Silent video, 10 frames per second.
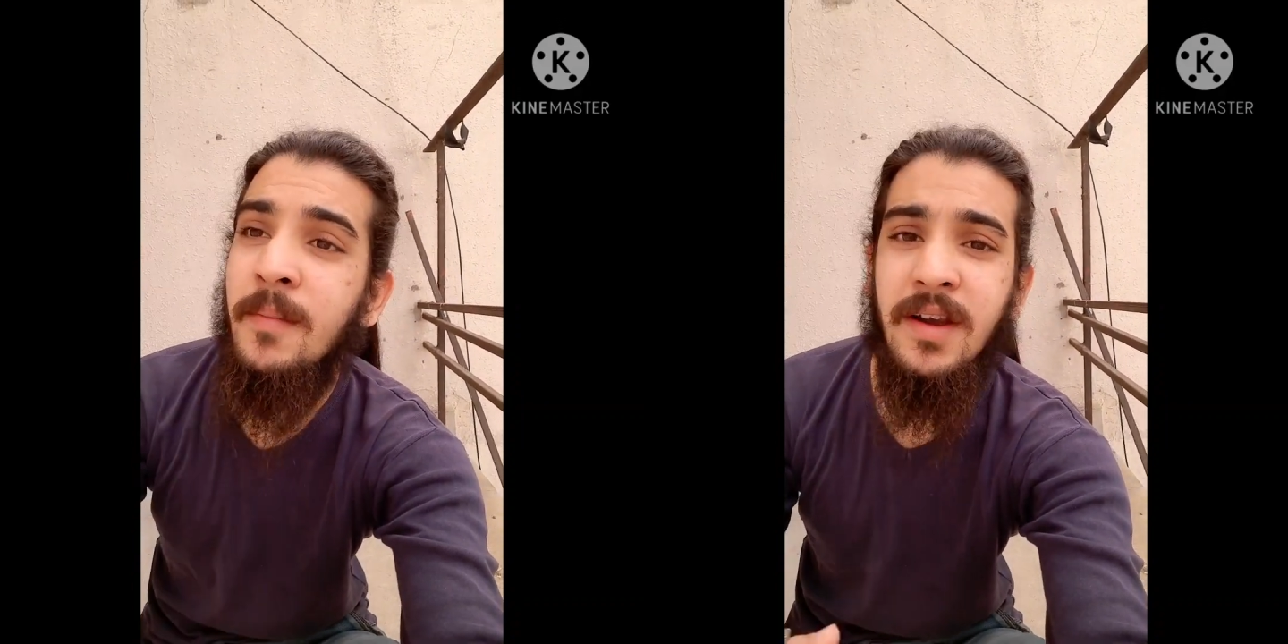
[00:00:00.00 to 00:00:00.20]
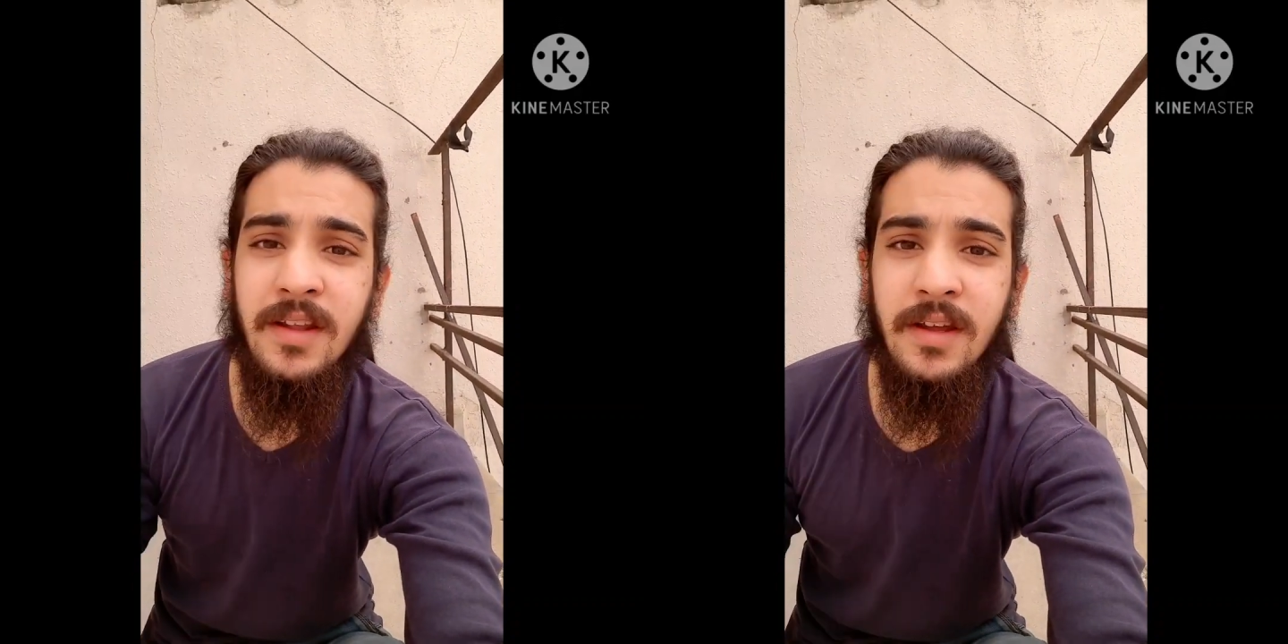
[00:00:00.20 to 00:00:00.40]

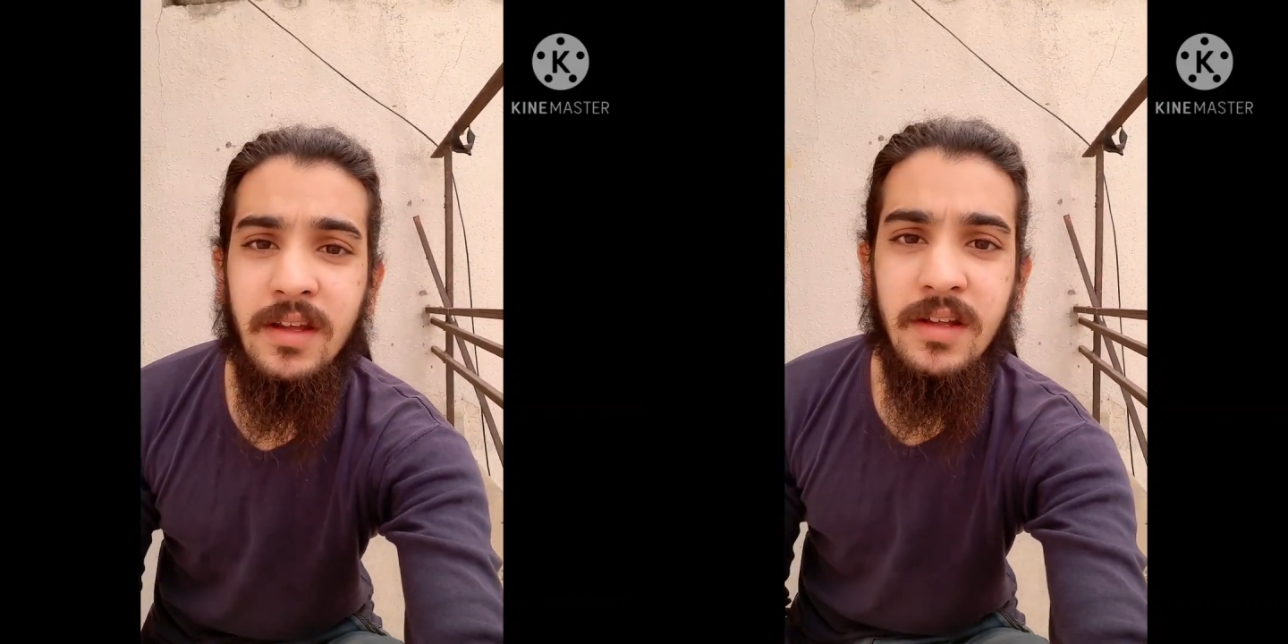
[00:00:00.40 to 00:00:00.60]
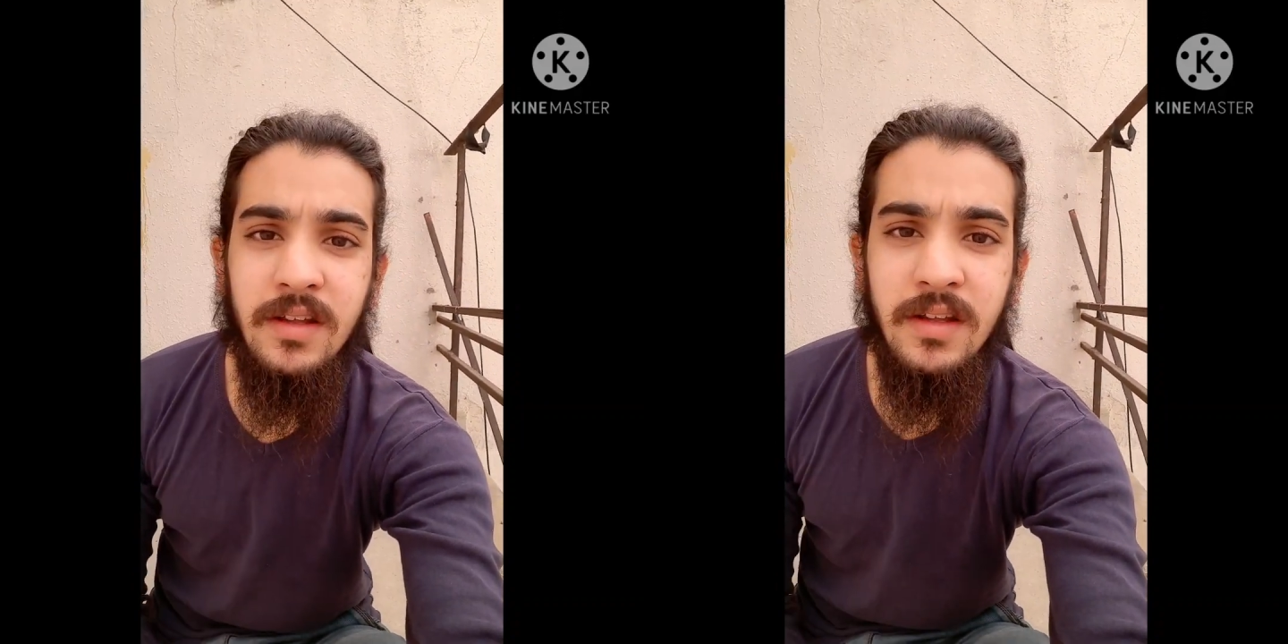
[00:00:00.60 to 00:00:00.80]
मैटर
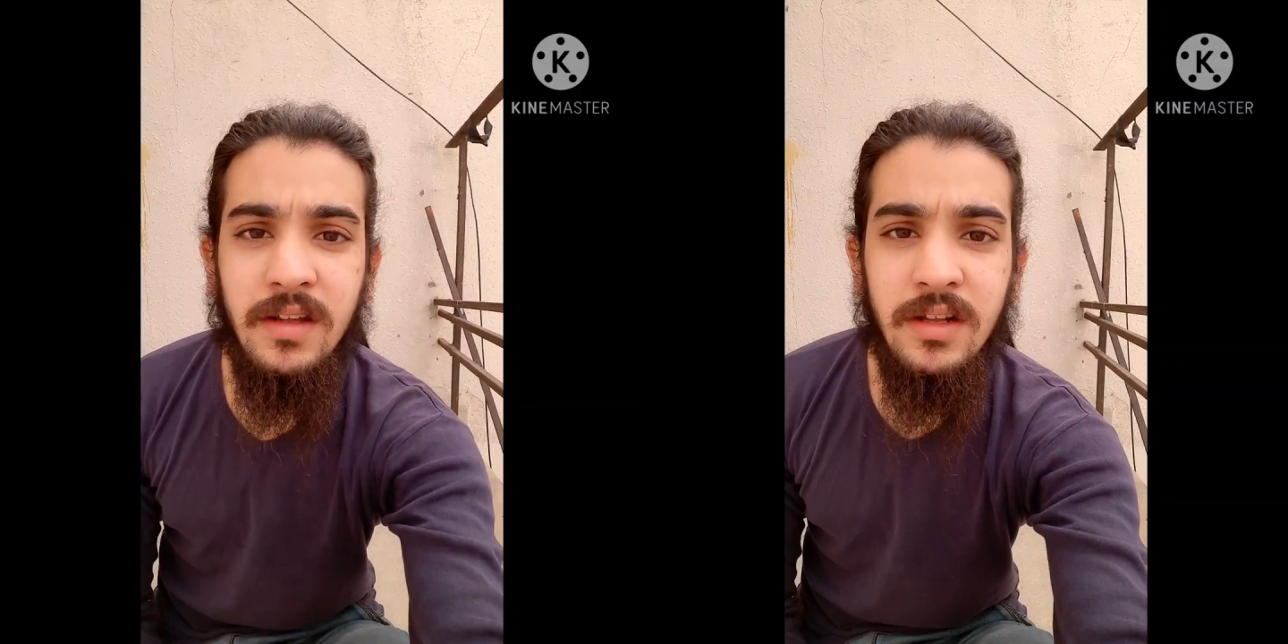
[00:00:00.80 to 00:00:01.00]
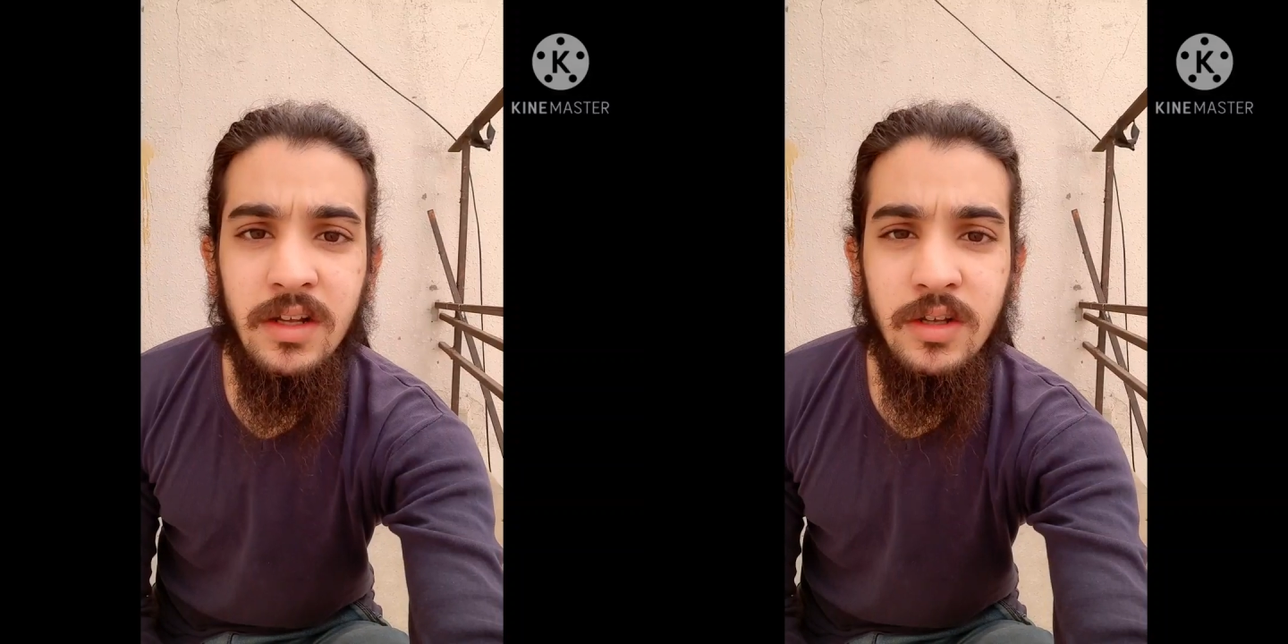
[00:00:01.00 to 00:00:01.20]

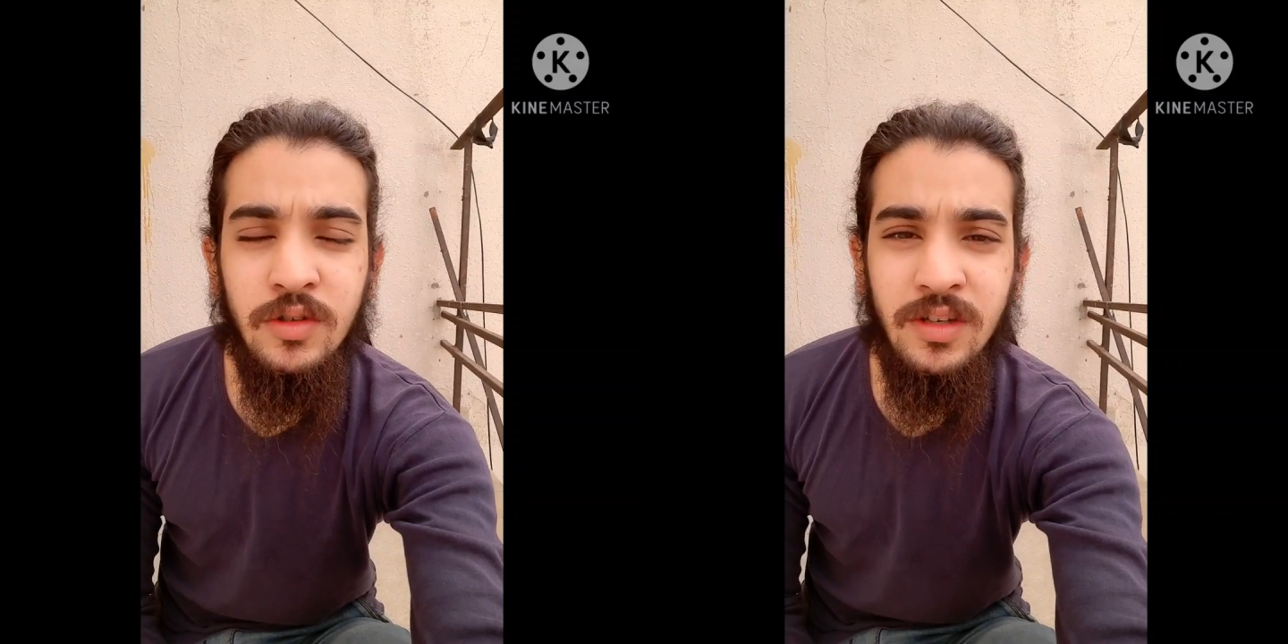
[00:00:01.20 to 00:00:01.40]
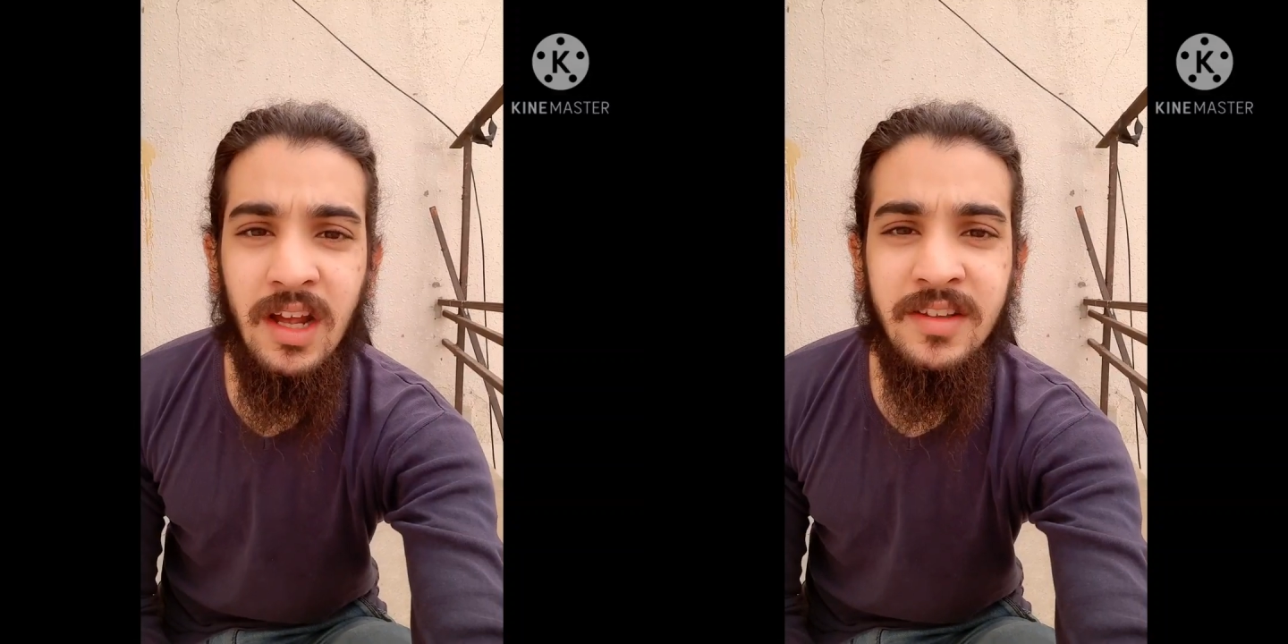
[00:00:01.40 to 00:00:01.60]
है
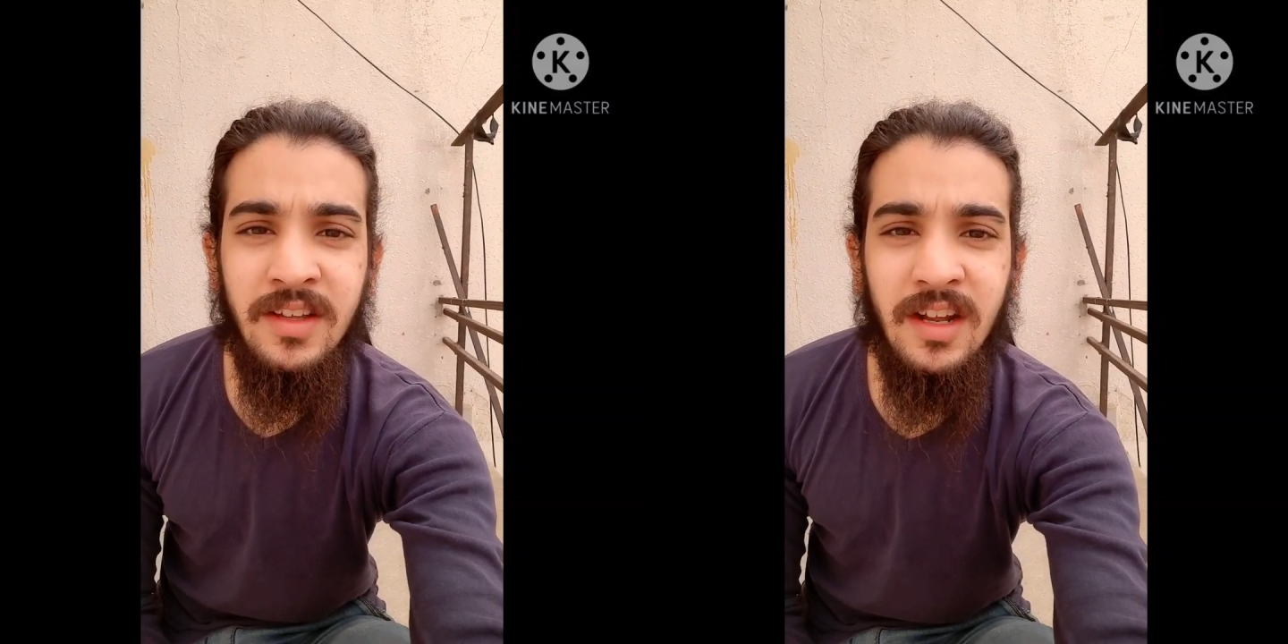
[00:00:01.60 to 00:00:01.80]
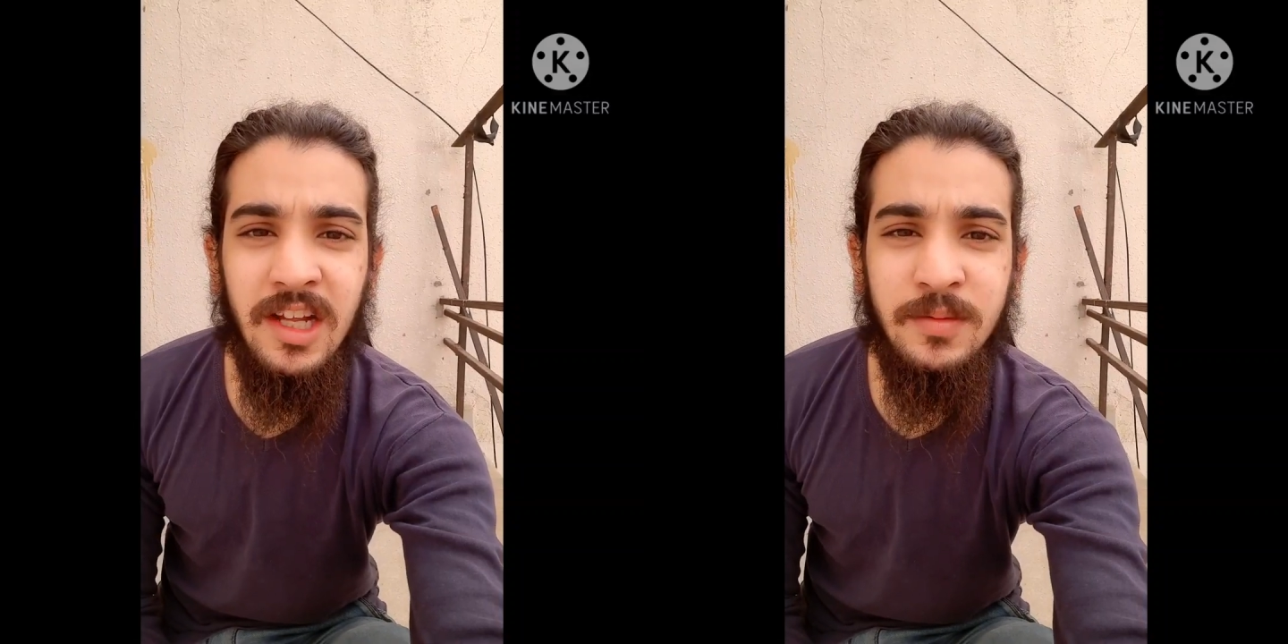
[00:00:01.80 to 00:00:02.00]
सुशांत
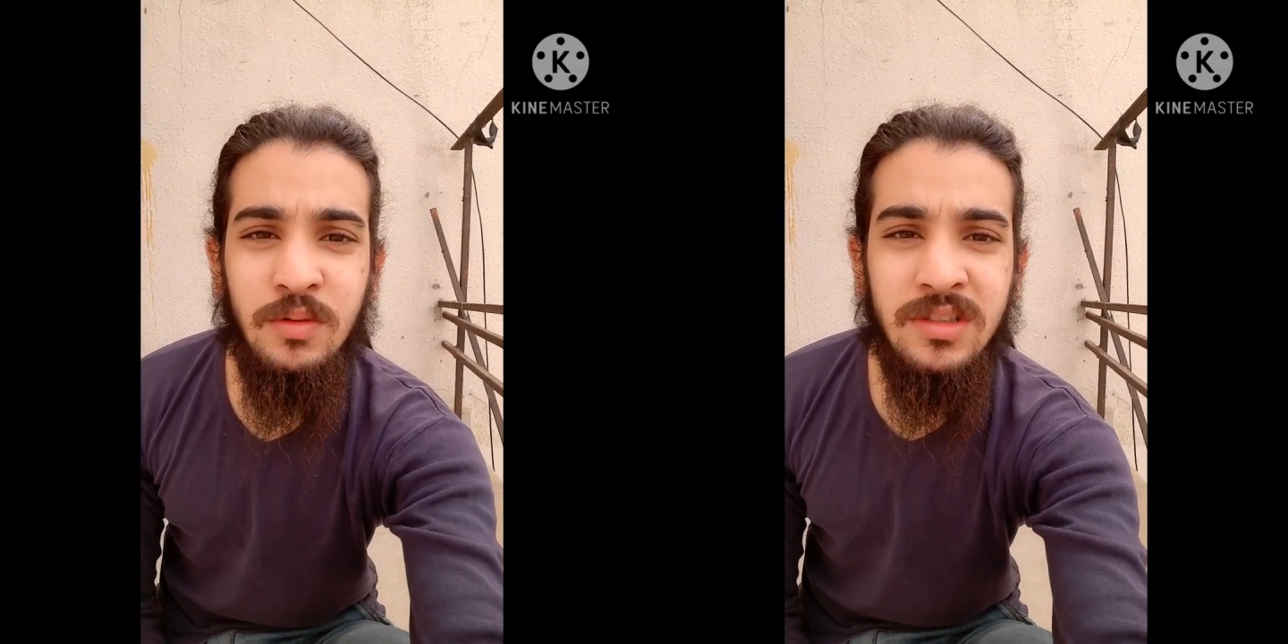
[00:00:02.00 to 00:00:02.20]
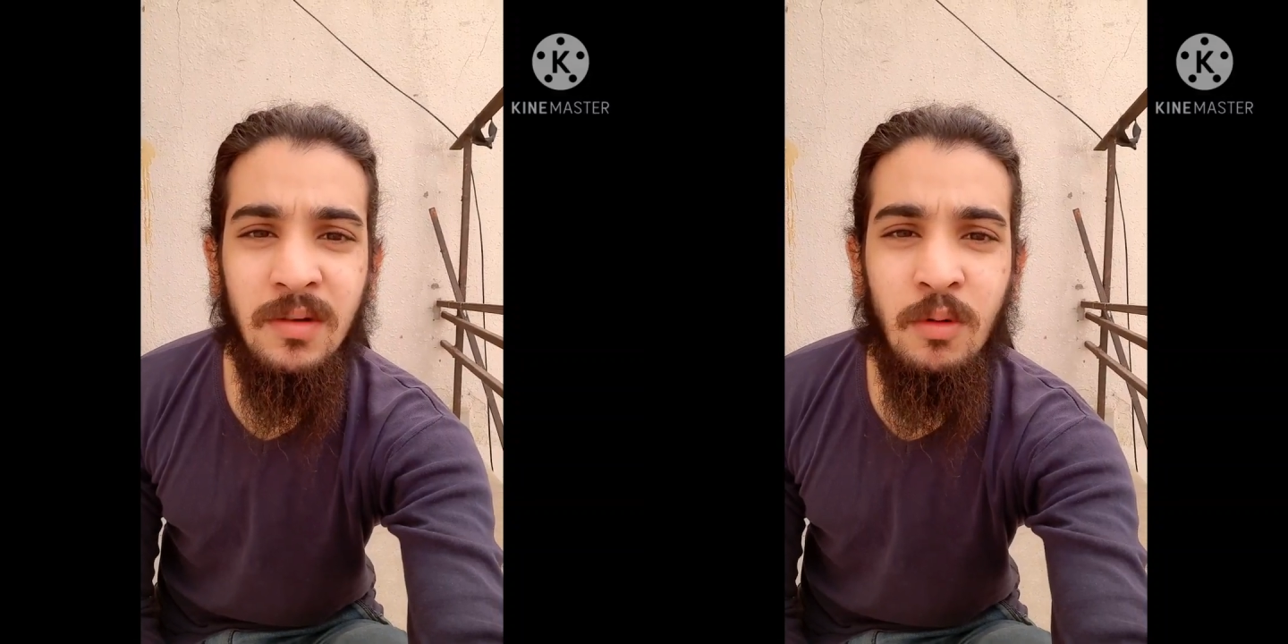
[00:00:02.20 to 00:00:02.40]
सिंह
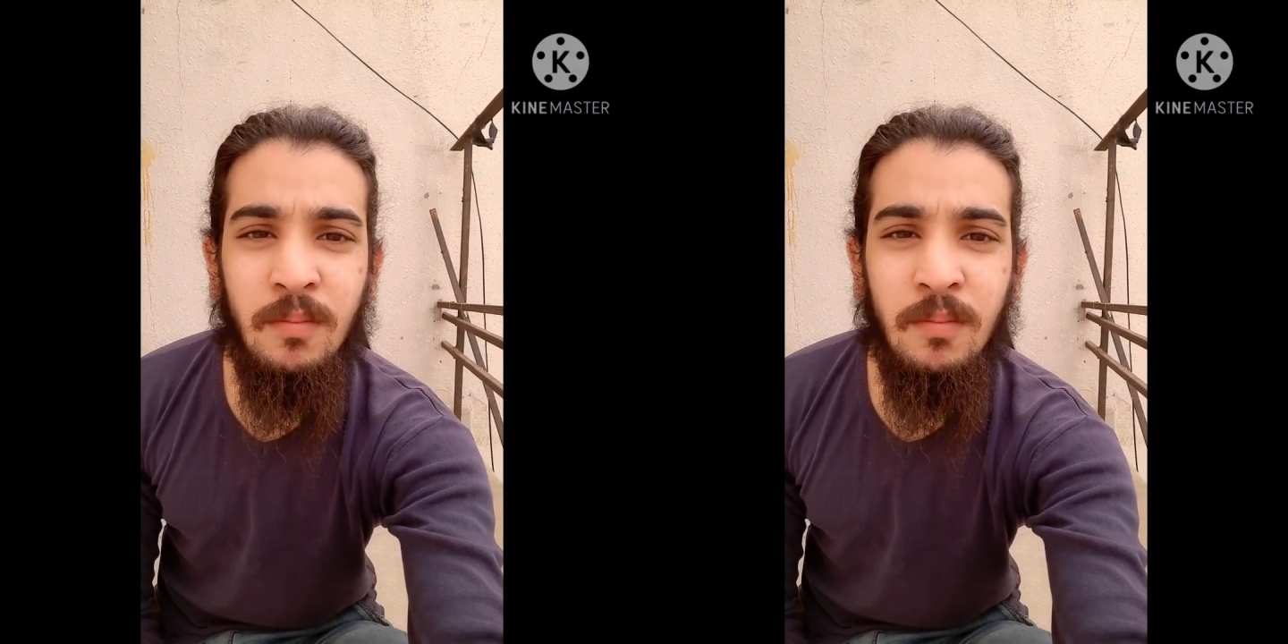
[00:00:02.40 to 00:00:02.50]
राजपूत के